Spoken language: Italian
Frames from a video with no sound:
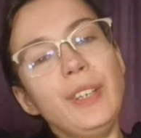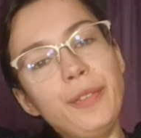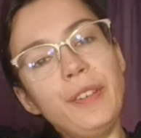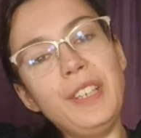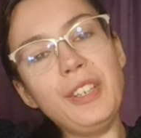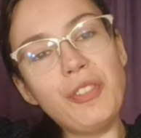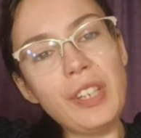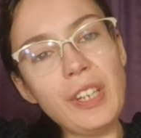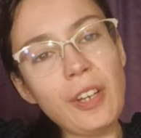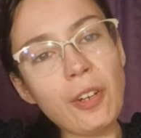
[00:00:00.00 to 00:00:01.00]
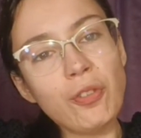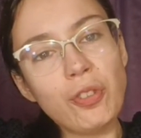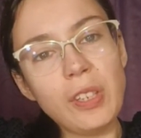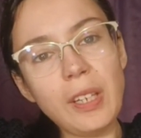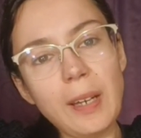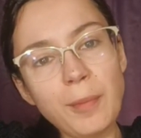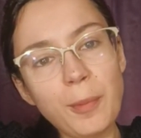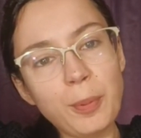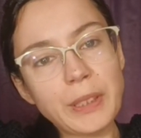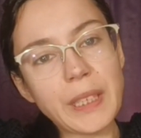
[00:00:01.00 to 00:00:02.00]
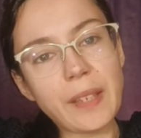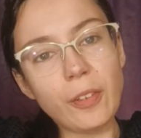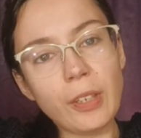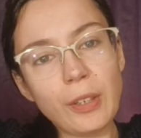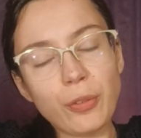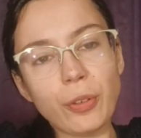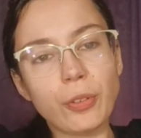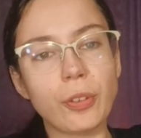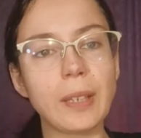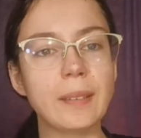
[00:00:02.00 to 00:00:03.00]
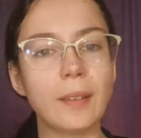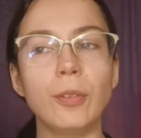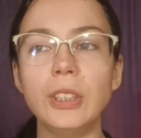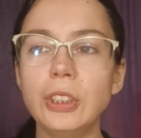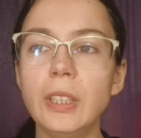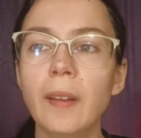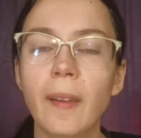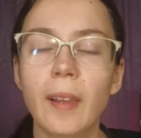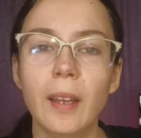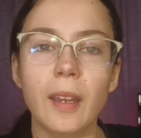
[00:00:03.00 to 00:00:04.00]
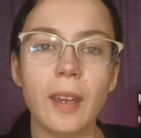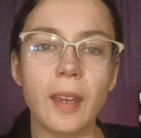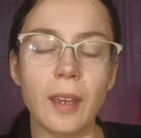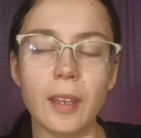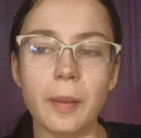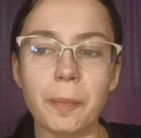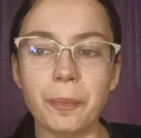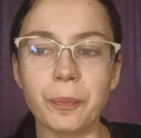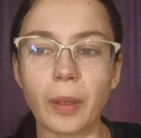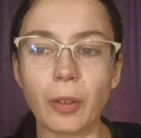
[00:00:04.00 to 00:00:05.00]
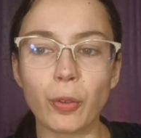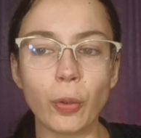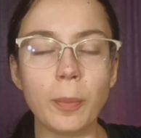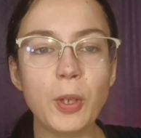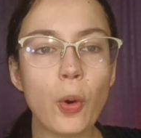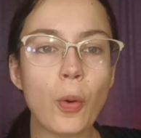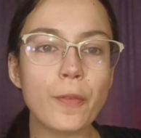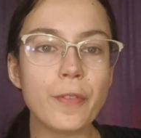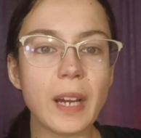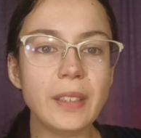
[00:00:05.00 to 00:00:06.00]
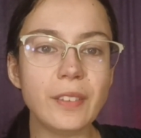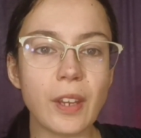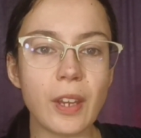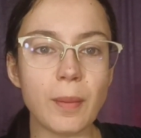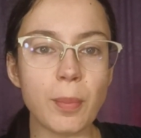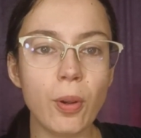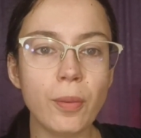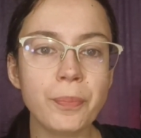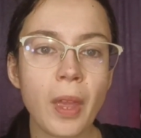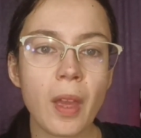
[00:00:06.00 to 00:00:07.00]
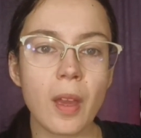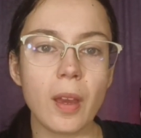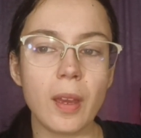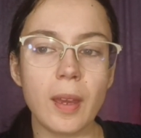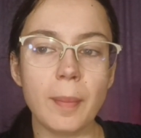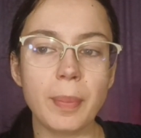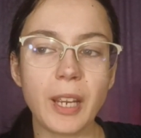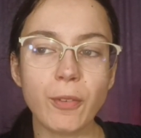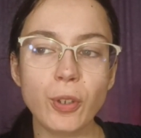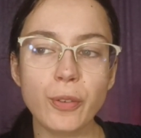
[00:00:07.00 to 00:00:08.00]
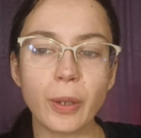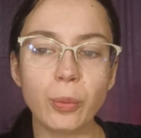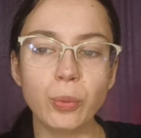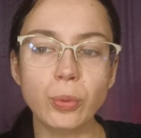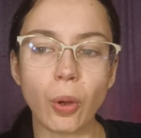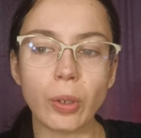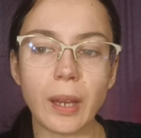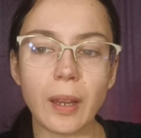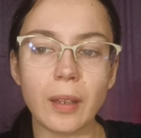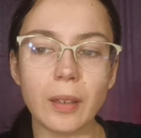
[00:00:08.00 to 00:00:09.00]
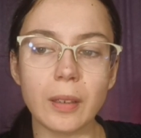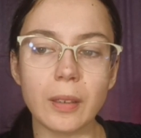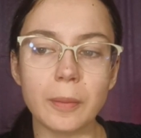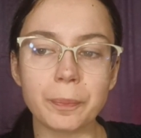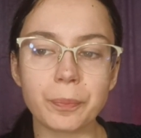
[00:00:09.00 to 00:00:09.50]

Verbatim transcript: felici, oggi cambio postazione, sono tornata alle origini e ehm, sono il mio vanity table eh, perché voglio fare un tutorial